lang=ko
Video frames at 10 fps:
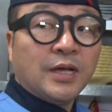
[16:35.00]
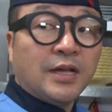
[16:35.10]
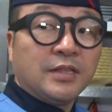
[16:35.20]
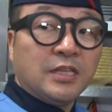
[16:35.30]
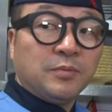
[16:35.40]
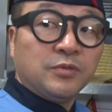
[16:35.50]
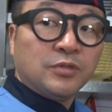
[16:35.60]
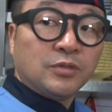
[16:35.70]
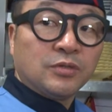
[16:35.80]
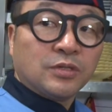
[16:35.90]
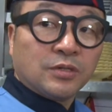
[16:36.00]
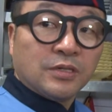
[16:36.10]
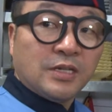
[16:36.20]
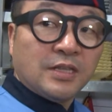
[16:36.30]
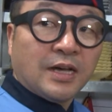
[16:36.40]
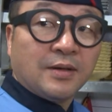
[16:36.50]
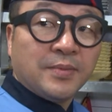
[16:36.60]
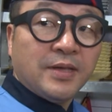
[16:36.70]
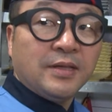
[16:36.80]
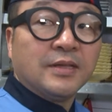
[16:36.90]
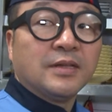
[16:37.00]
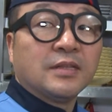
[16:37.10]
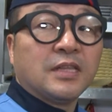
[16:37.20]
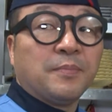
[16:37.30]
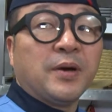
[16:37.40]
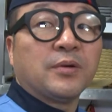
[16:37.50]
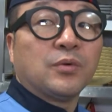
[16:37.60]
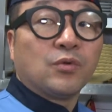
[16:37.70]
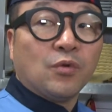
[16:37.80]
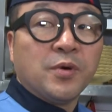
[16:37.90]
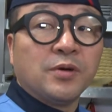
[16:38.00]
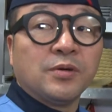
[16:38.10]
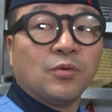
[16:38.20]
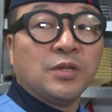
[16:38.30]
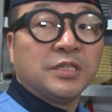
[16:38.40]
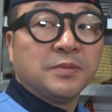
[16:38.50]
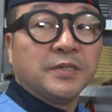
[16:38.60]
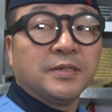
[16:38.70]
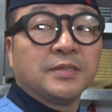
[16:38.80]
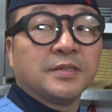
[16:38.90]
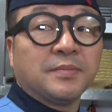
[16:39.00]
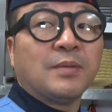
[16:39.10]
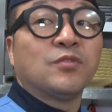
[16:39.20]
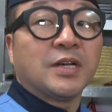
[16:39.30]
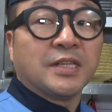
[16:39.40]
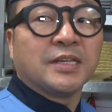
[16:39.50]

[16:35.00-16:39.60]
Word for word: 한 2분 정도 더 끓인 다음에 대파로 고명을 올리시면 마무리가